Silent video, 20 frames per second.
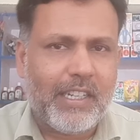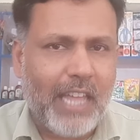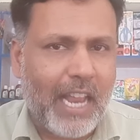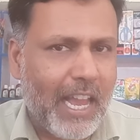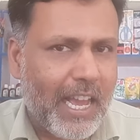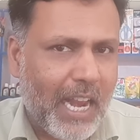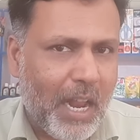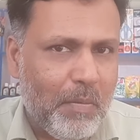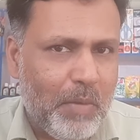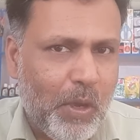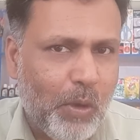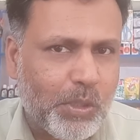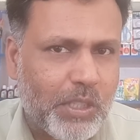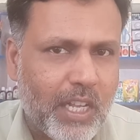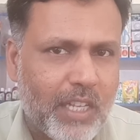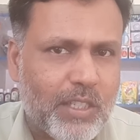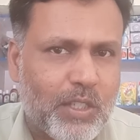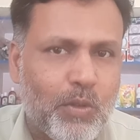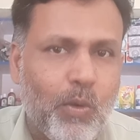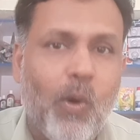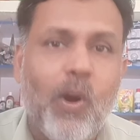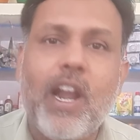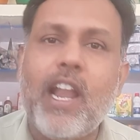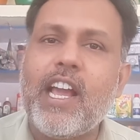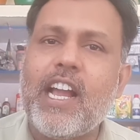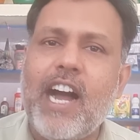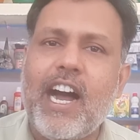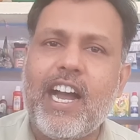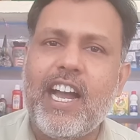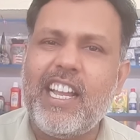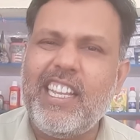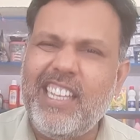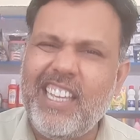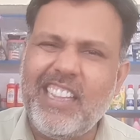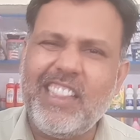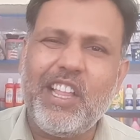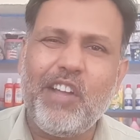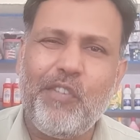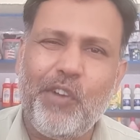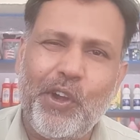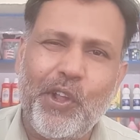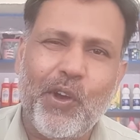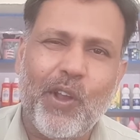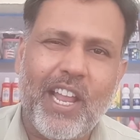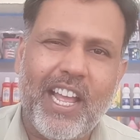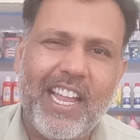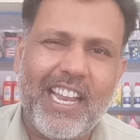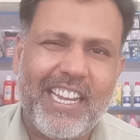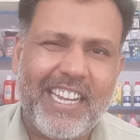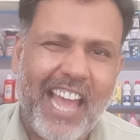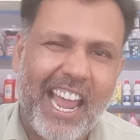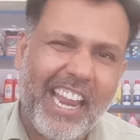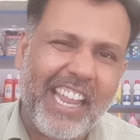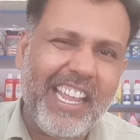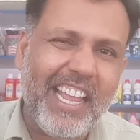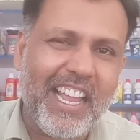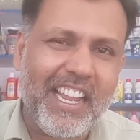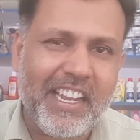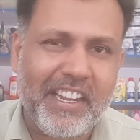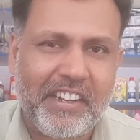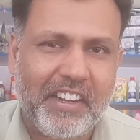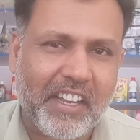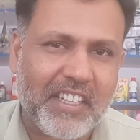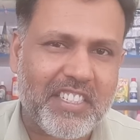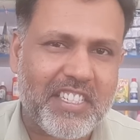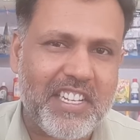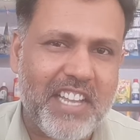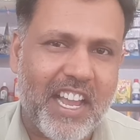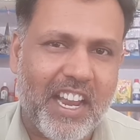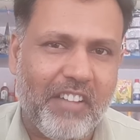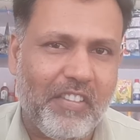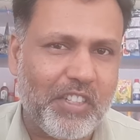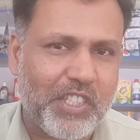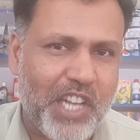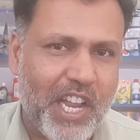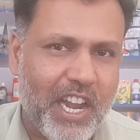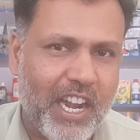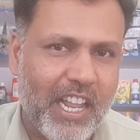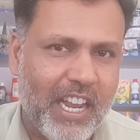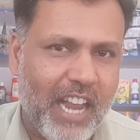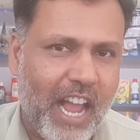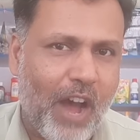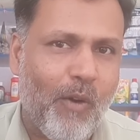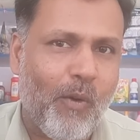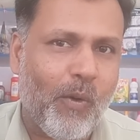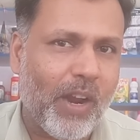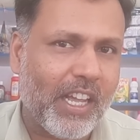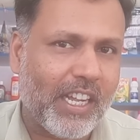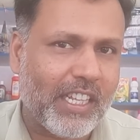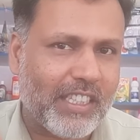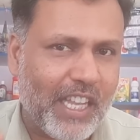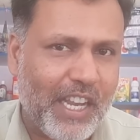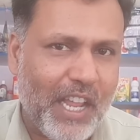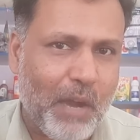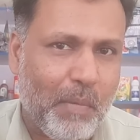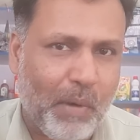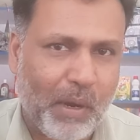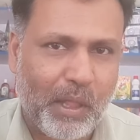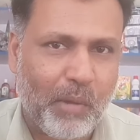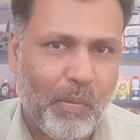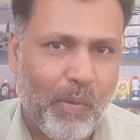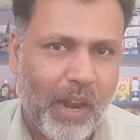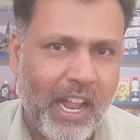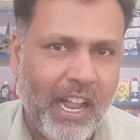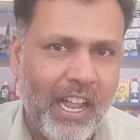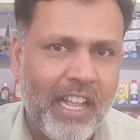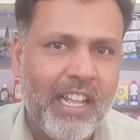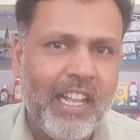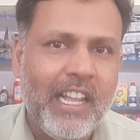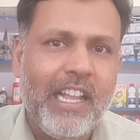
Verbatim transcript: டெலகிராம் யூசர்ஸ் உங்களுக்காக இந்த வீடியோவில் நிறைய இன்ட்ரெஸ்டிங்கான விஷயங்களை நான் உங்களுக்கு தெரியப்படுத்த போகிறேன்